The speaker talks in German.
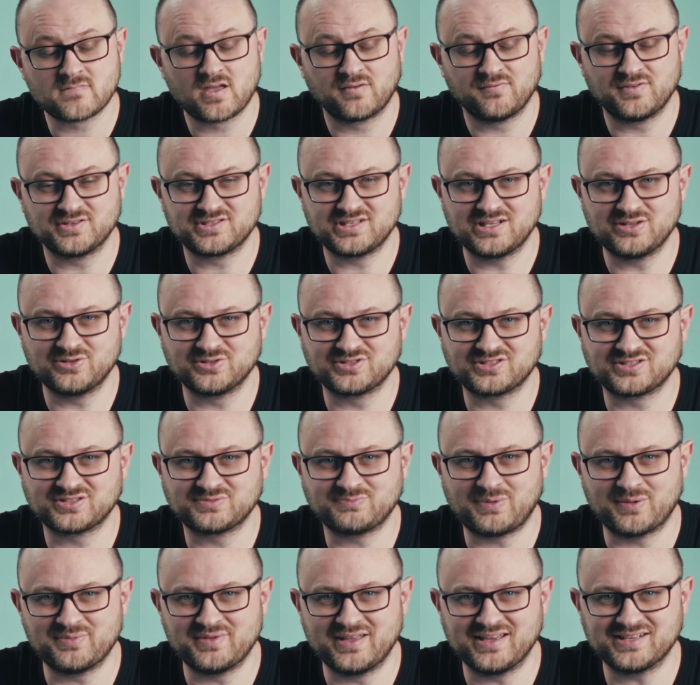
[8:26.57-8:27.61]
Wir sehen uns
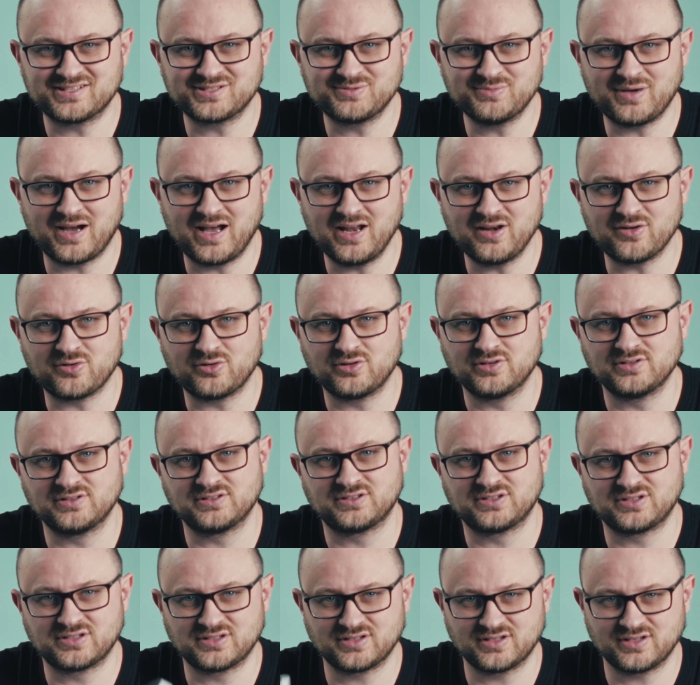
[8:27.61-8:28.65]
beim nächsten Mal
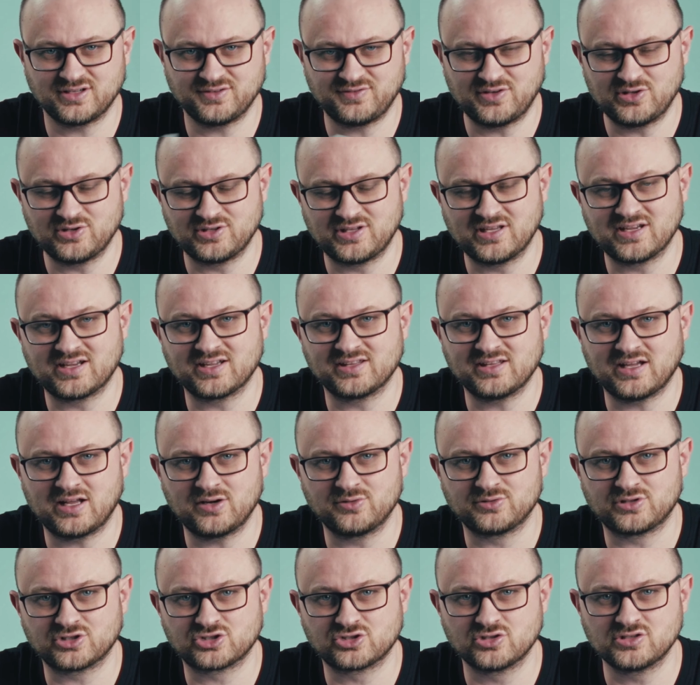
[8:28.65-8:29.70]
und äh, wenn du den Kanal
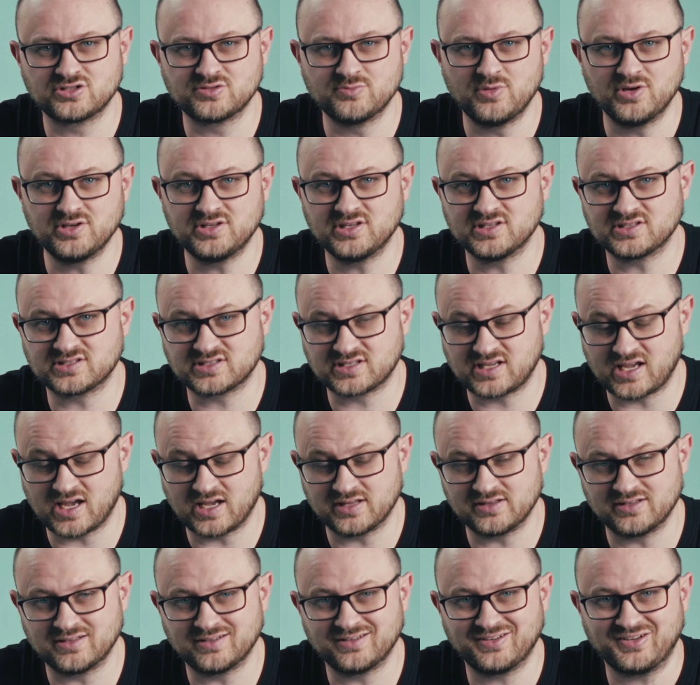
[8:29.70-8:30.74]
unterstützen möchtest,
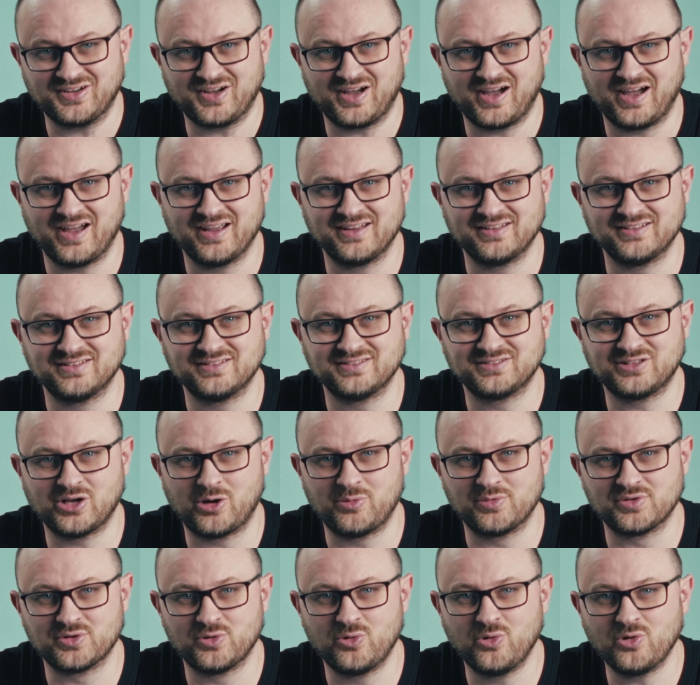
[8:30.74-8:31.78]
gerne einen
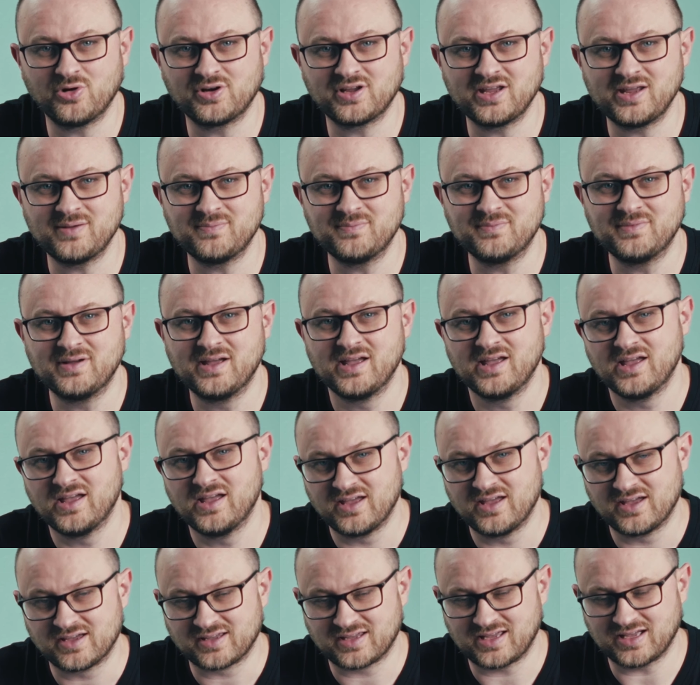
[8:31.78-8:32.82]
Daumen hoch geben,
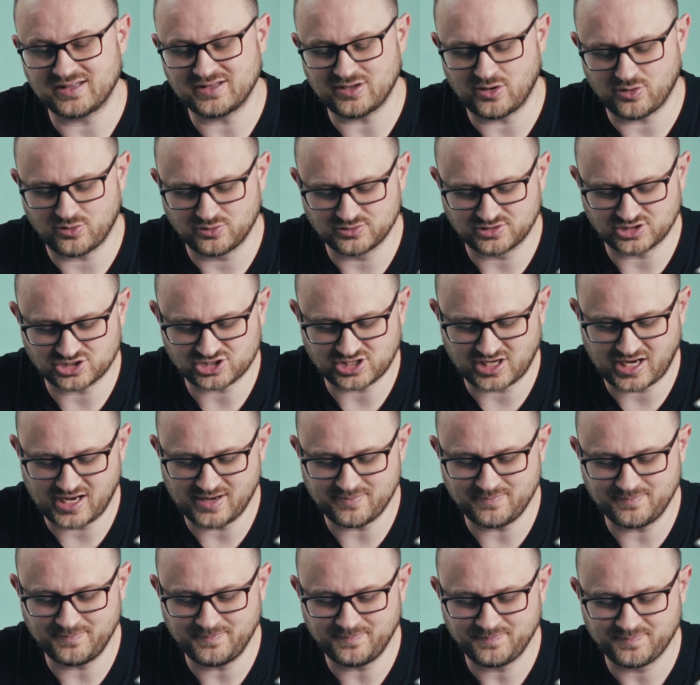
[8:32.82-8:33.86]
gerne auch
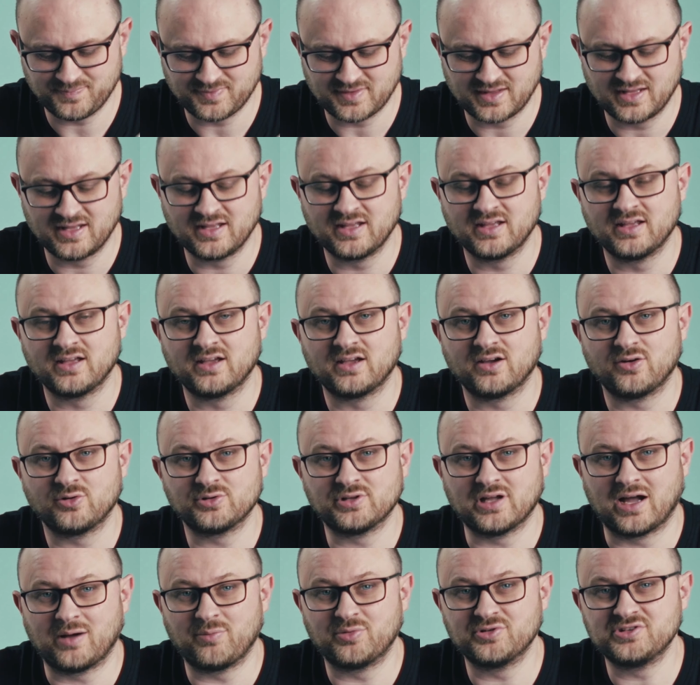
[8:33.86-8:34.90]
unterschreiben
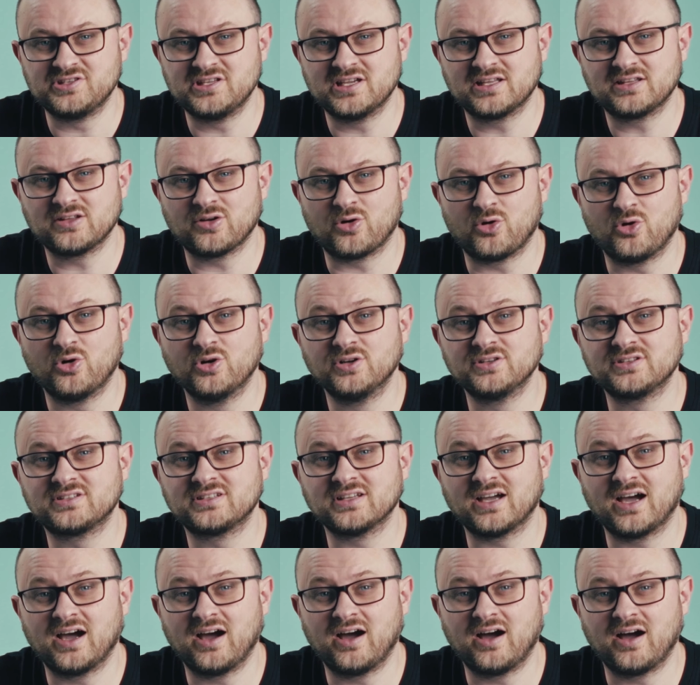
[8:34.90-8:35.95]
oder abonnieren
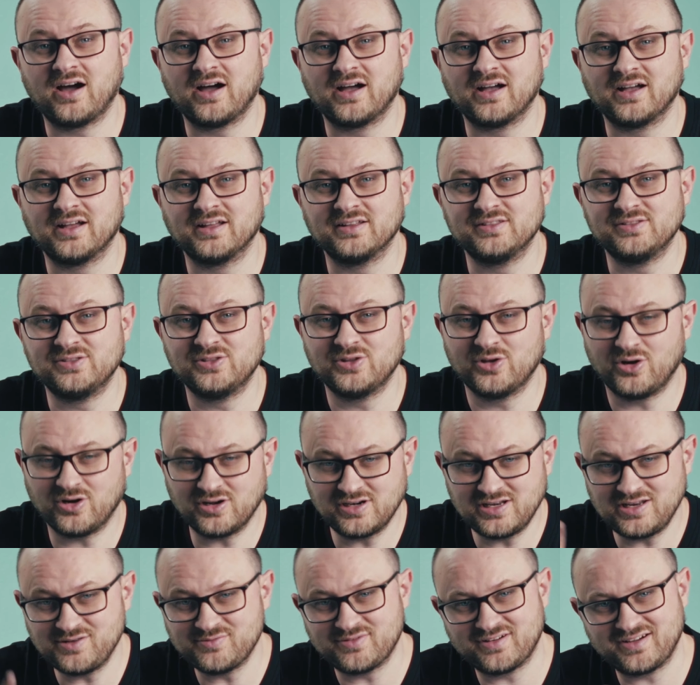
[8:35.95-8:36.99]
und äh, noch
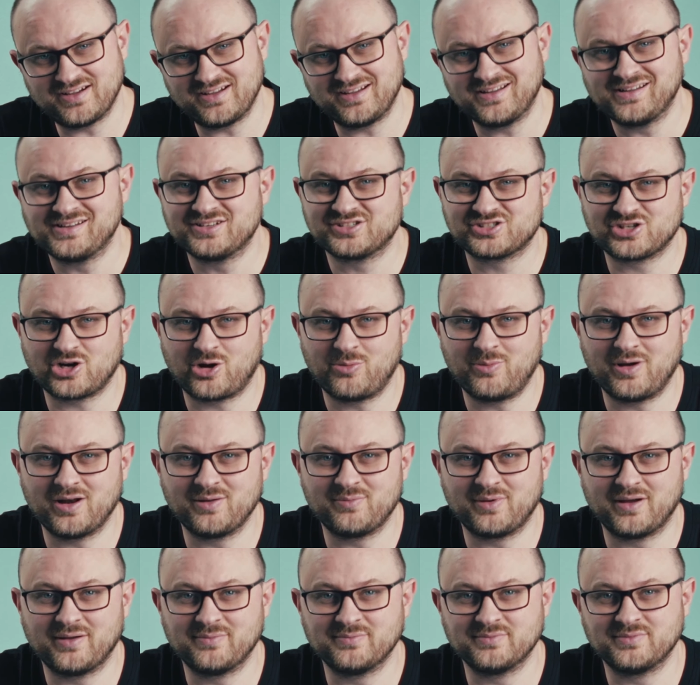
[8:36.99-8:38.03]
lieber schau mal
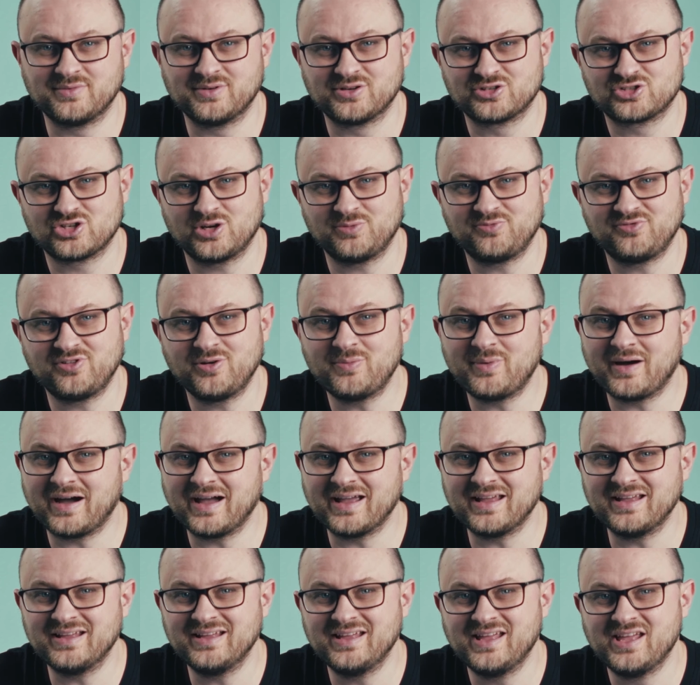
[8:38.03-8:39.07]
beim Shop
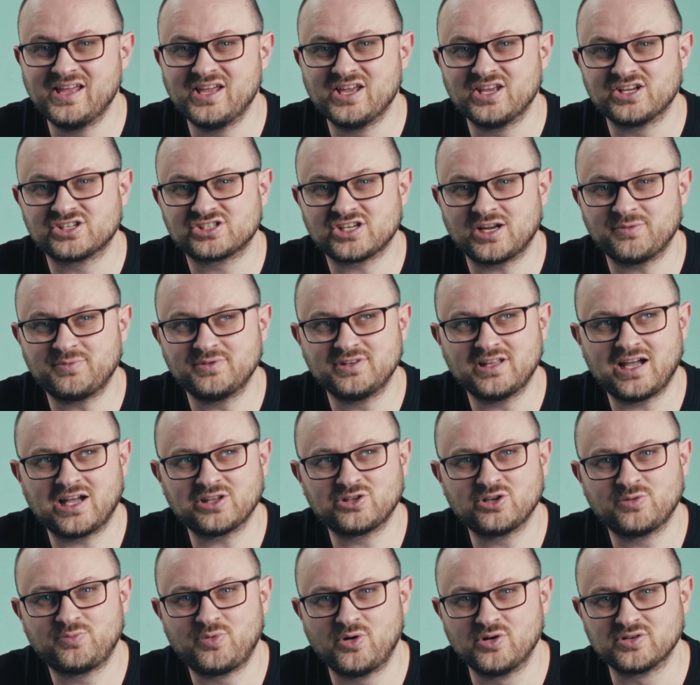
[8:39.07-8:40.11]
vorbei,
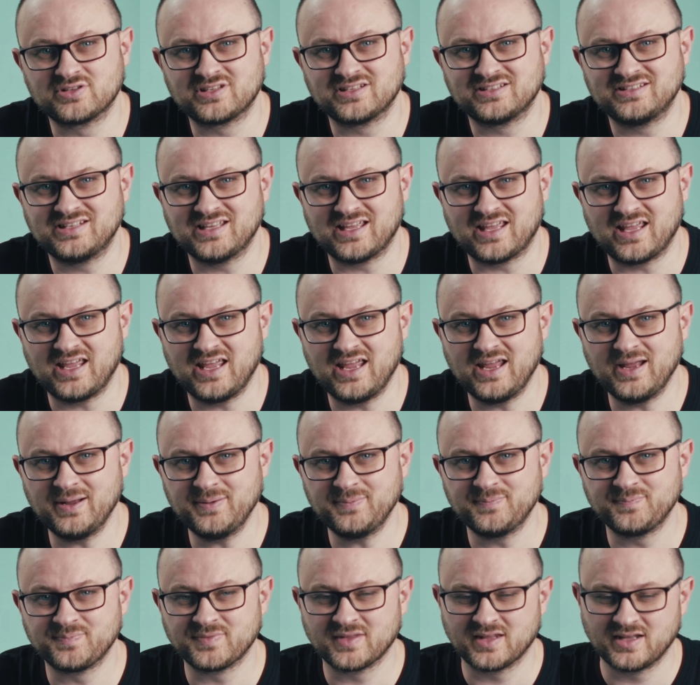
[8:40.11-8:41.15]
sharpinator.de,
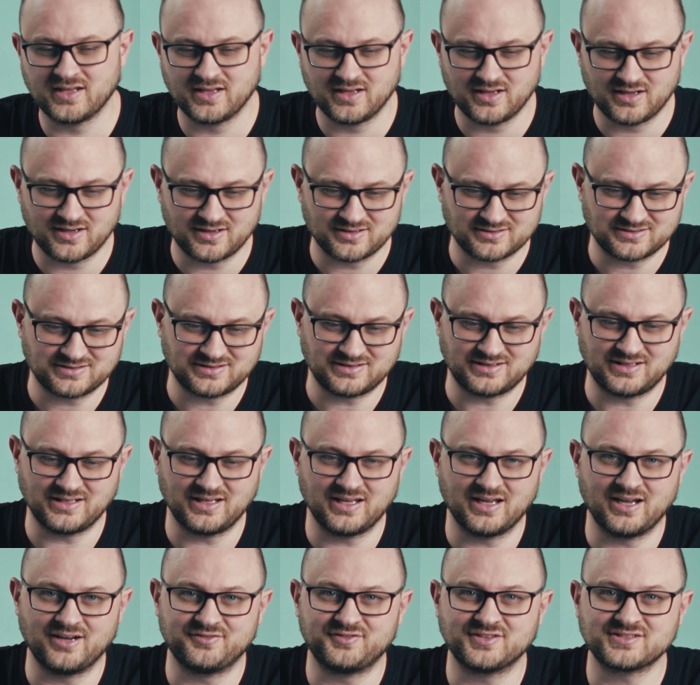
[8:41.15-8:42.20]

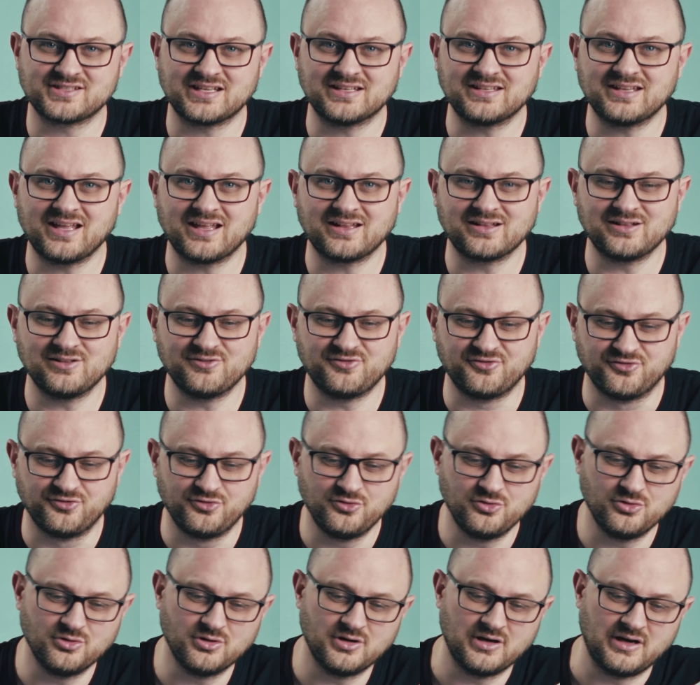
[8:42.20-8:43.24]
der Versandhandel
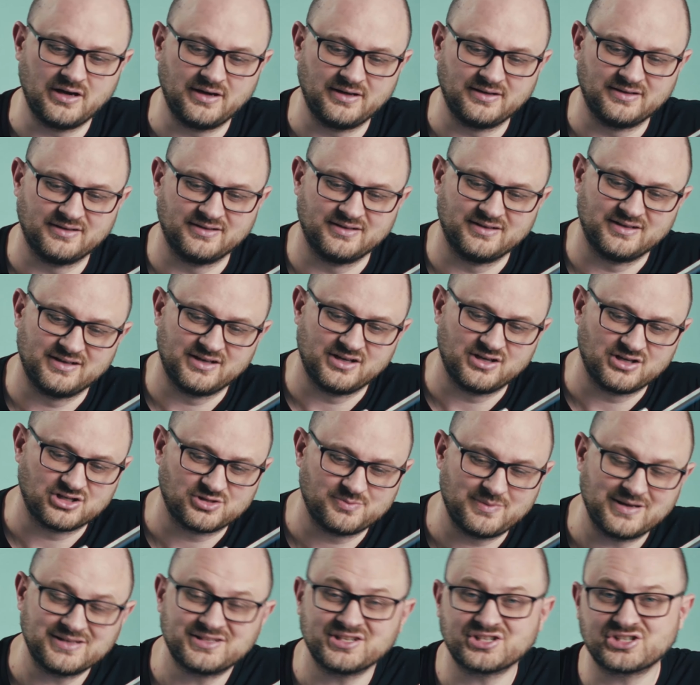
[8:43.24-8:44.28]
für
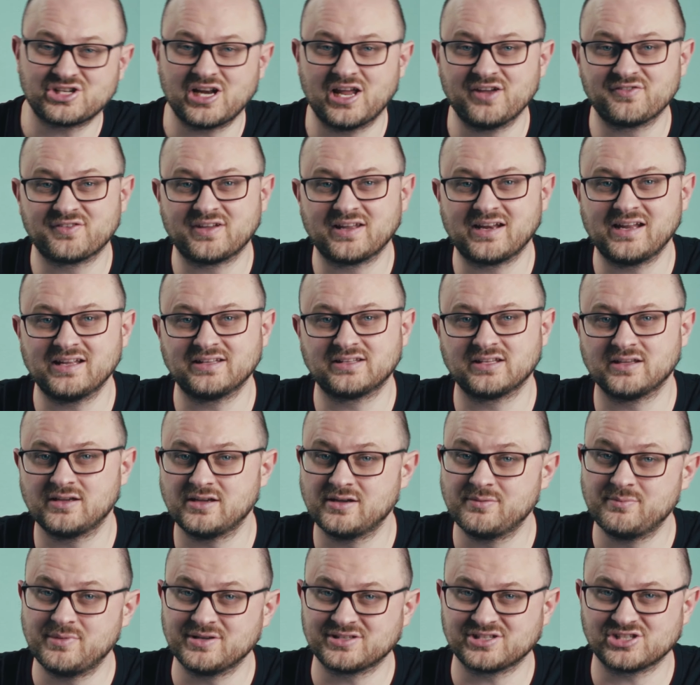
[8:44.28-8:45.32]

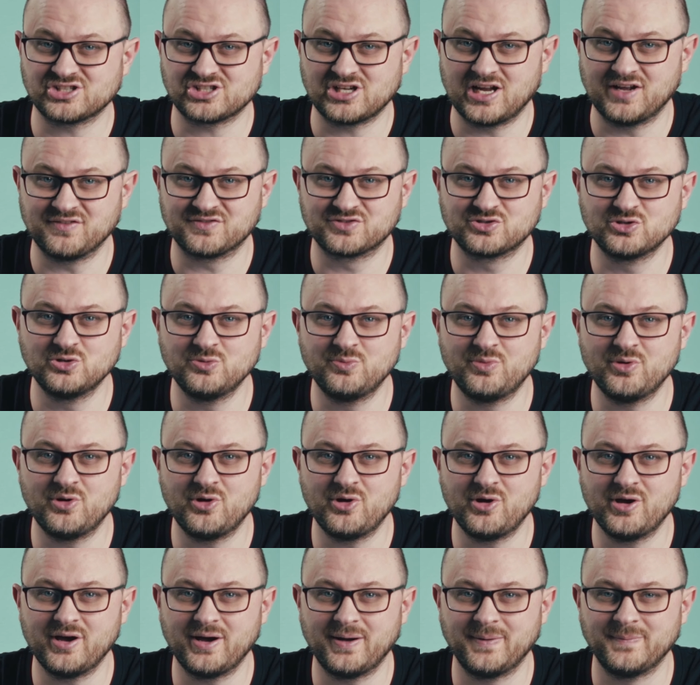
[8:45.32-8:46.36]
Messerschleifgeräte,
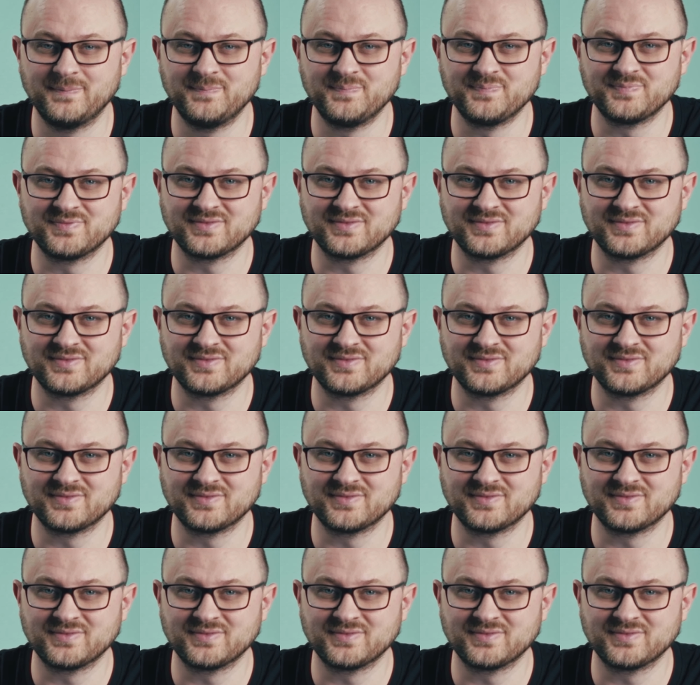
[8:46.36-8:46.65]
Messerschleifzubehör.